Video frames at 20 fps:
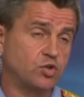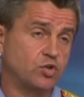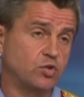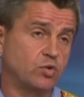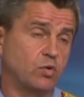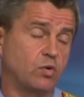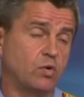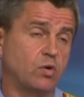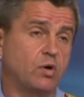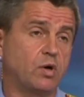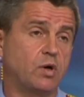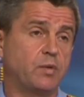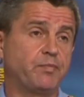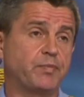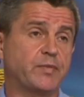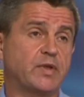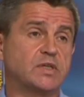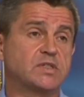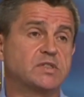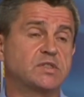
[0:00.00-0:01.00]
что
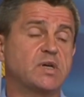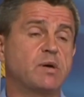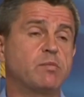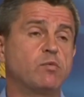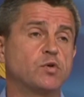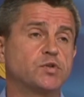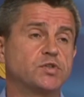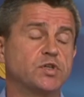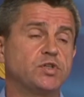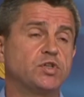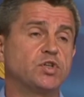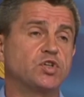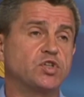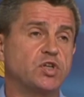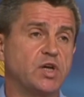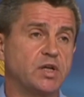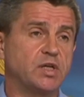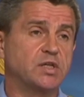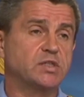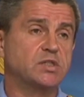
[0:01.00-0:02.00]
само
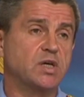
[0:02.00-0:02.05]
задержание